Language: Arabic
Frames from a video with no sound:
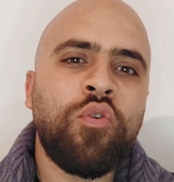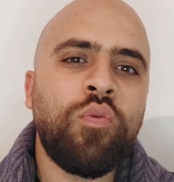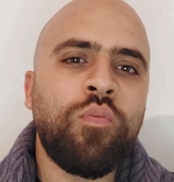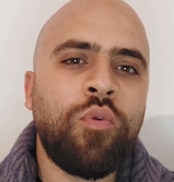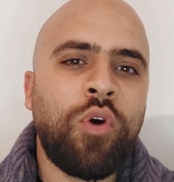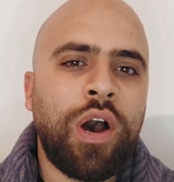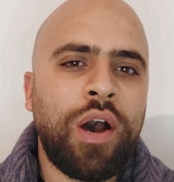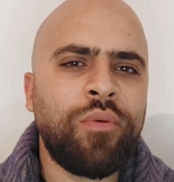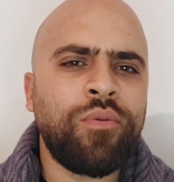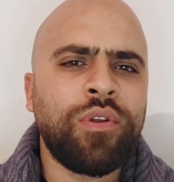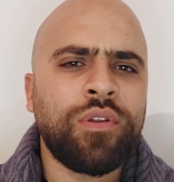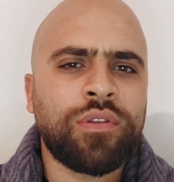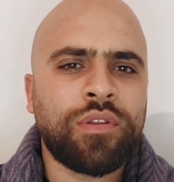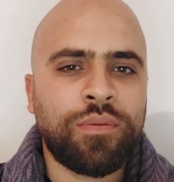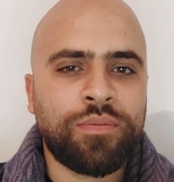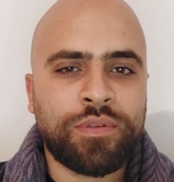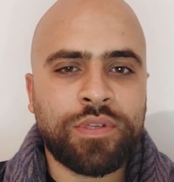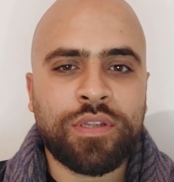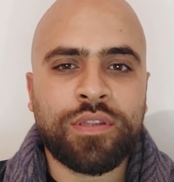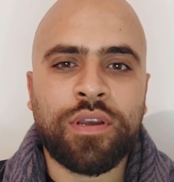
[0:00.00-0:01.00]
ومحاولة
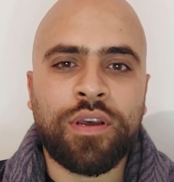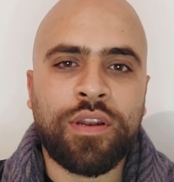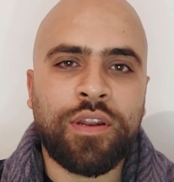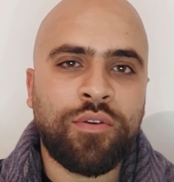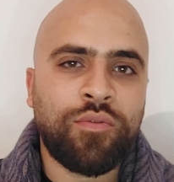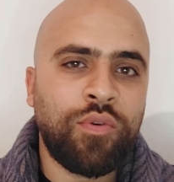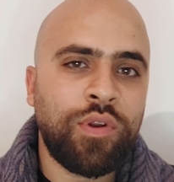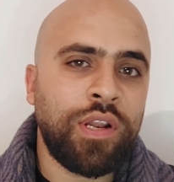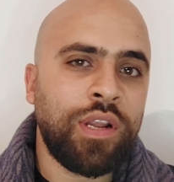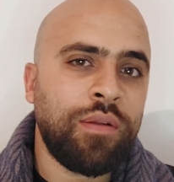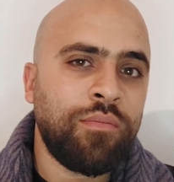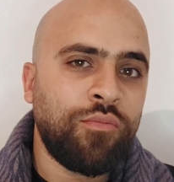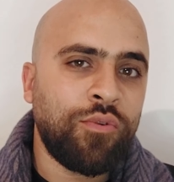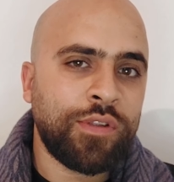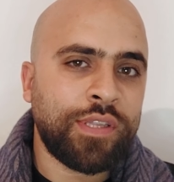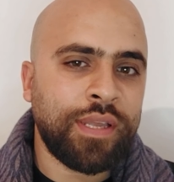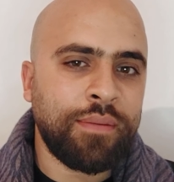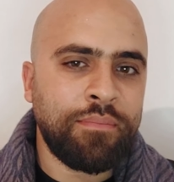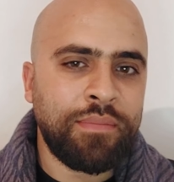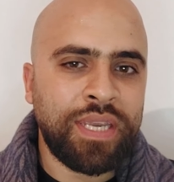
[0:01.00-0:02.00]
تبسيطها لكل
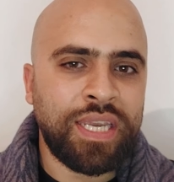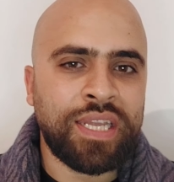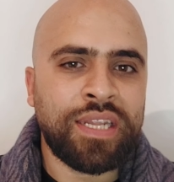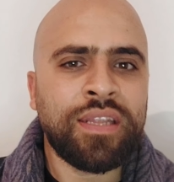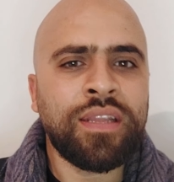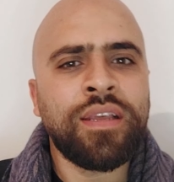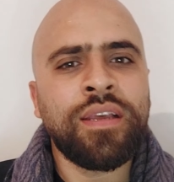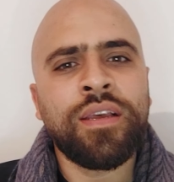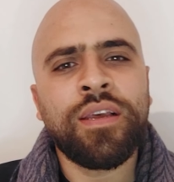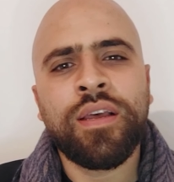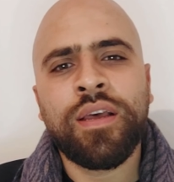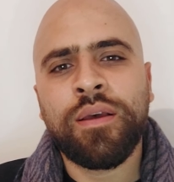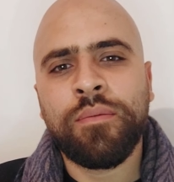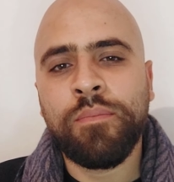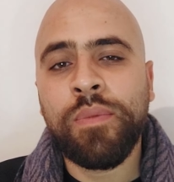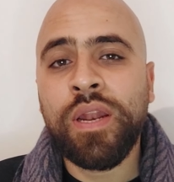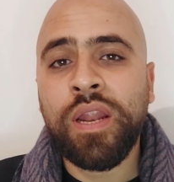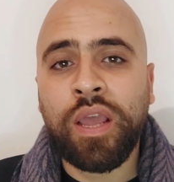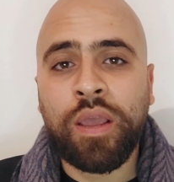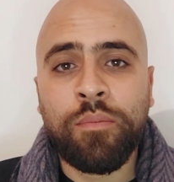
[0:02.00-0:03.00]
المهتمين
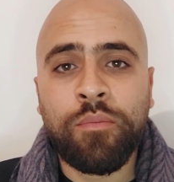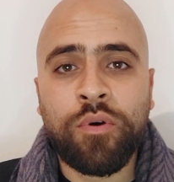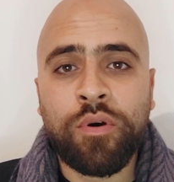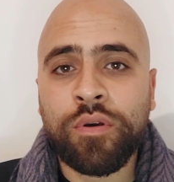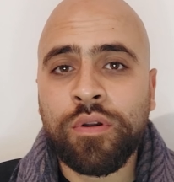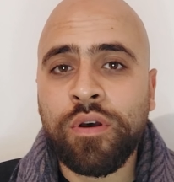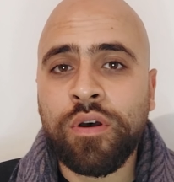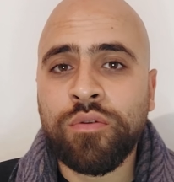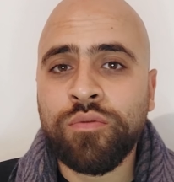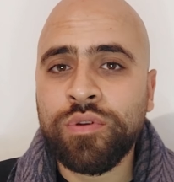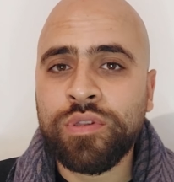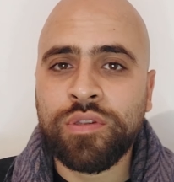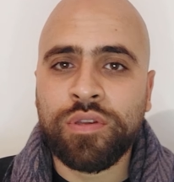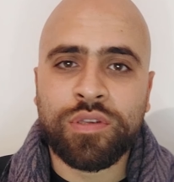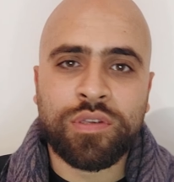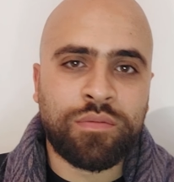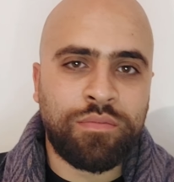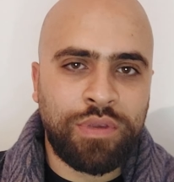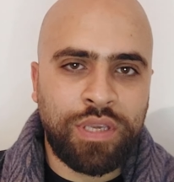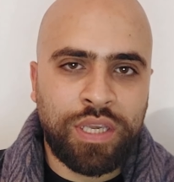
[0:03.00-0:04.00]
بالعمارة
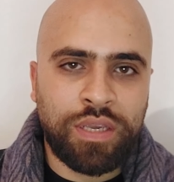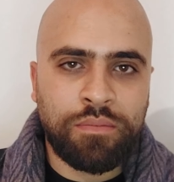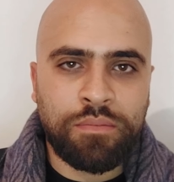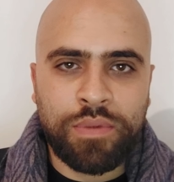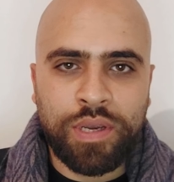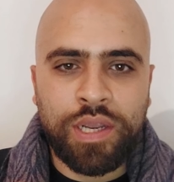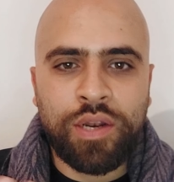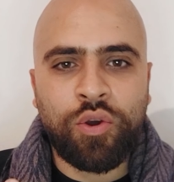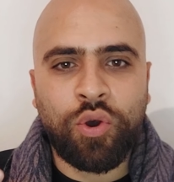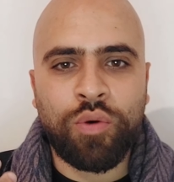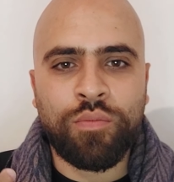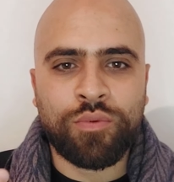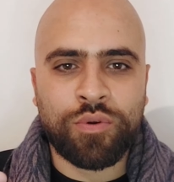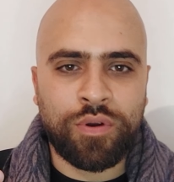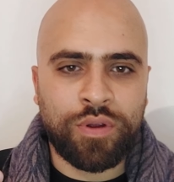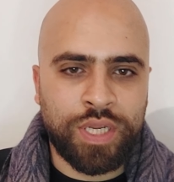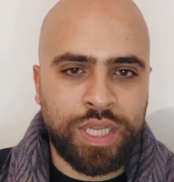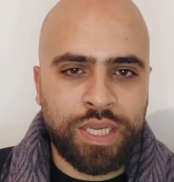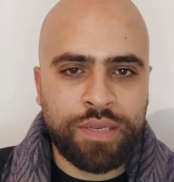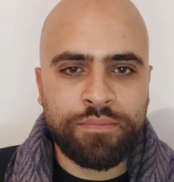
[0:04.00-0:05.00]
والتصميم
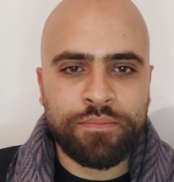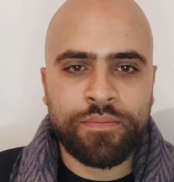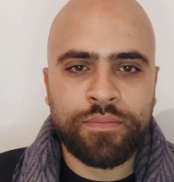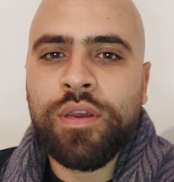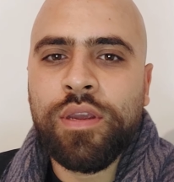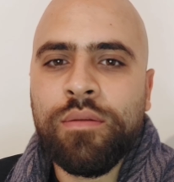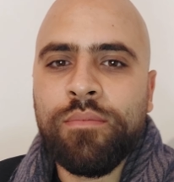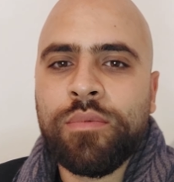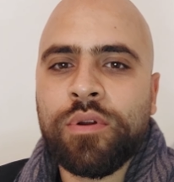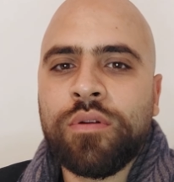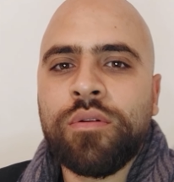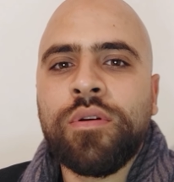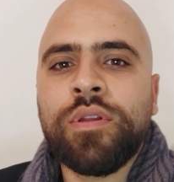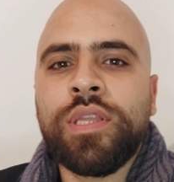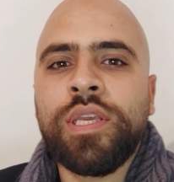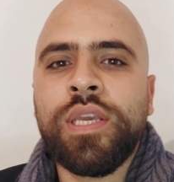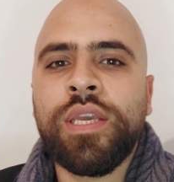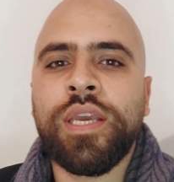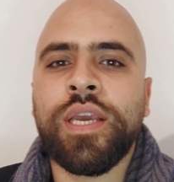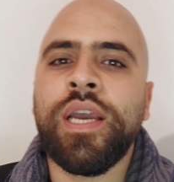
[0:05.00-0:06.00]
العمراني المرة
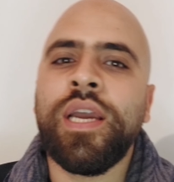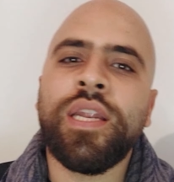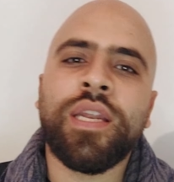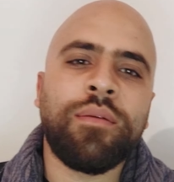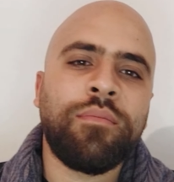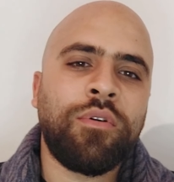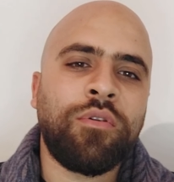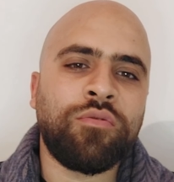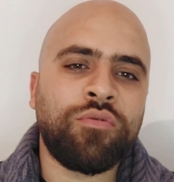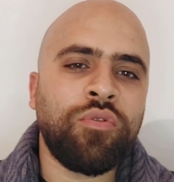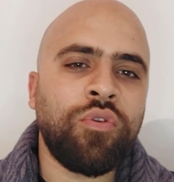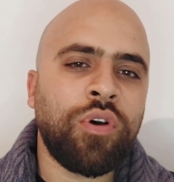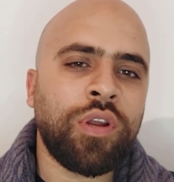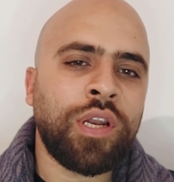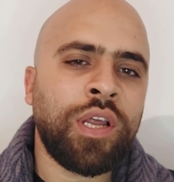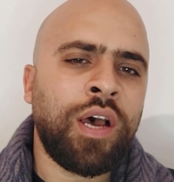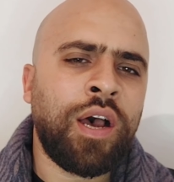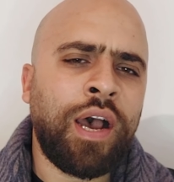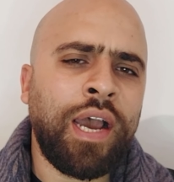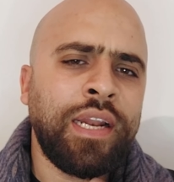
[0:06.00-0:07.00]
دي احنا
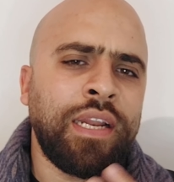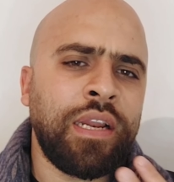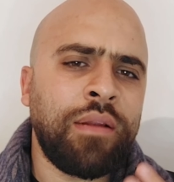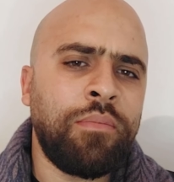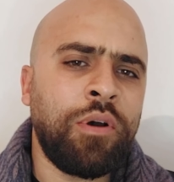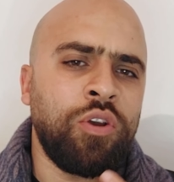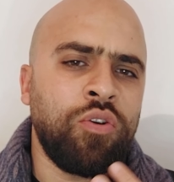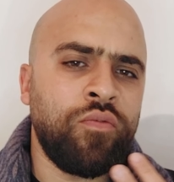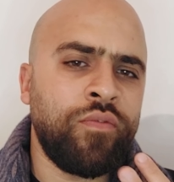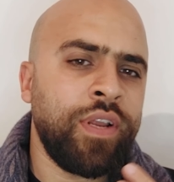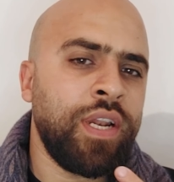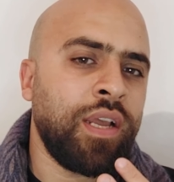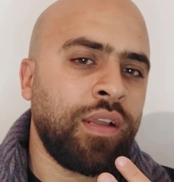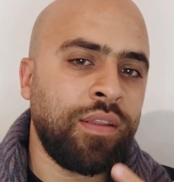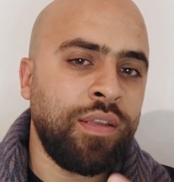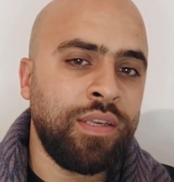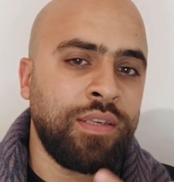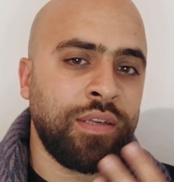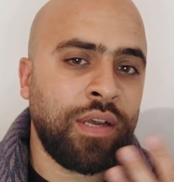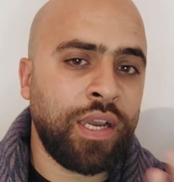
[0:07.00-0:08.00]
موضوعنا عن
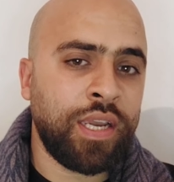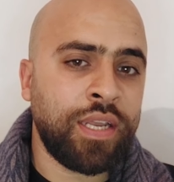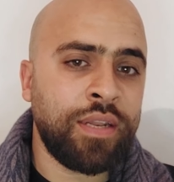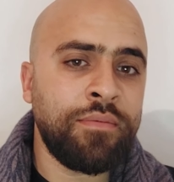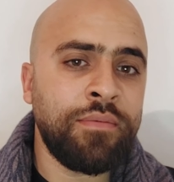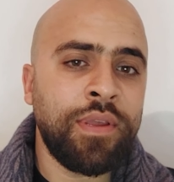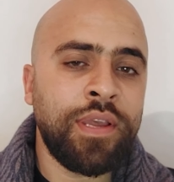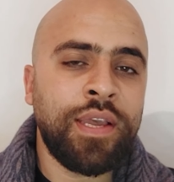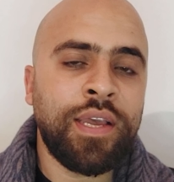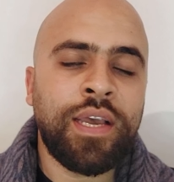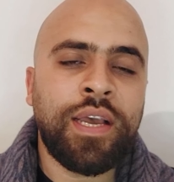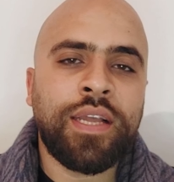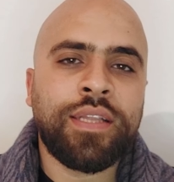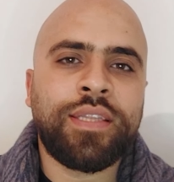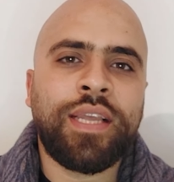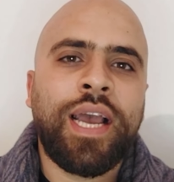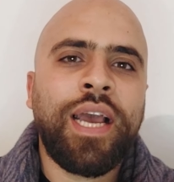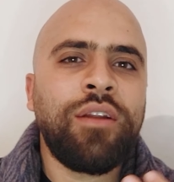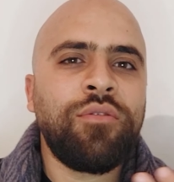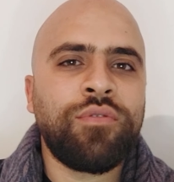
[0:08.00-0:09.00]
البيوفيلك ديزاين
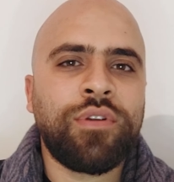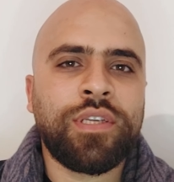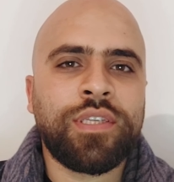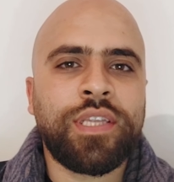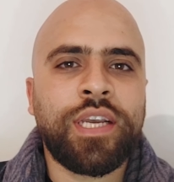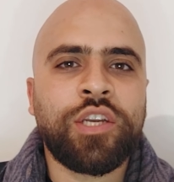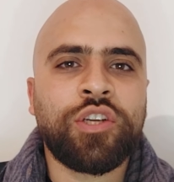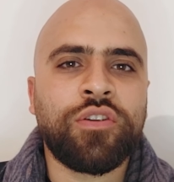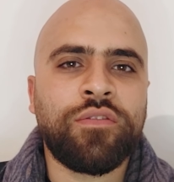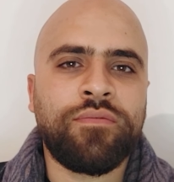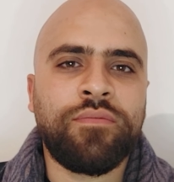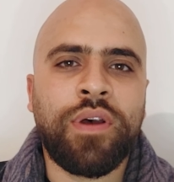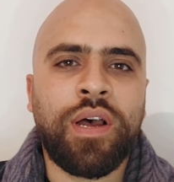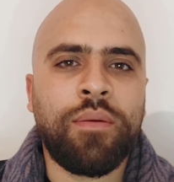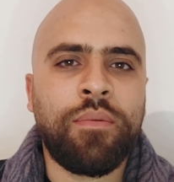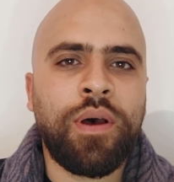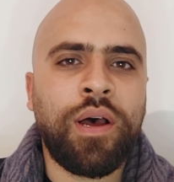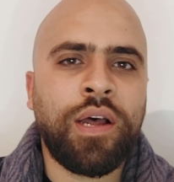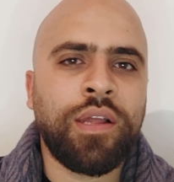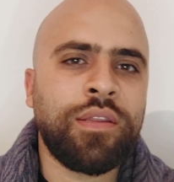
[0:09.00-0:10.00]
تعالوا نستكشف مع
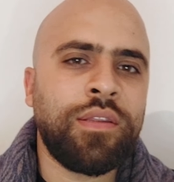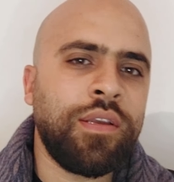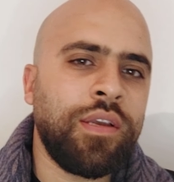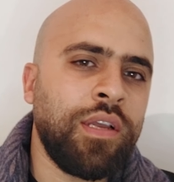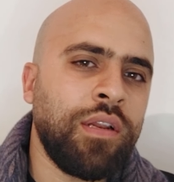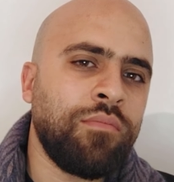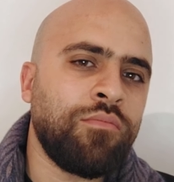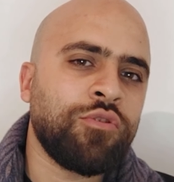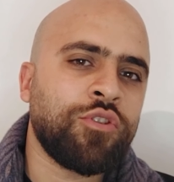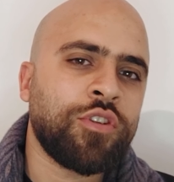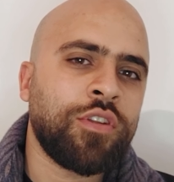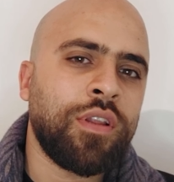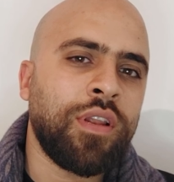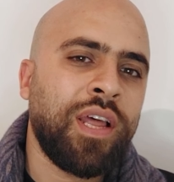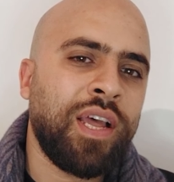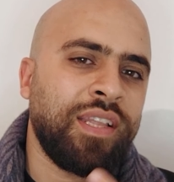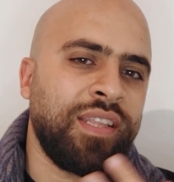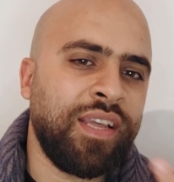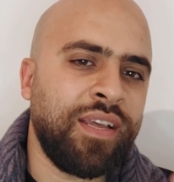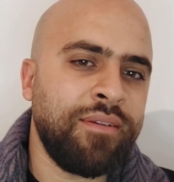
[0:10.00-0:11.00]
بعض
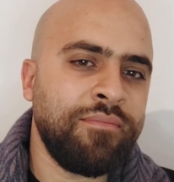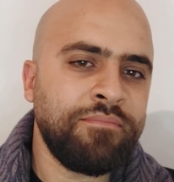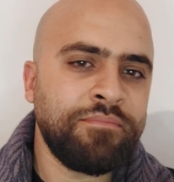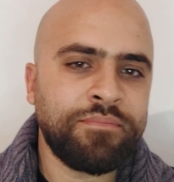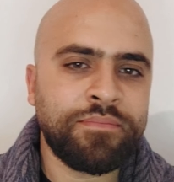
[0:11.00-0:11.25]
المصطلح ده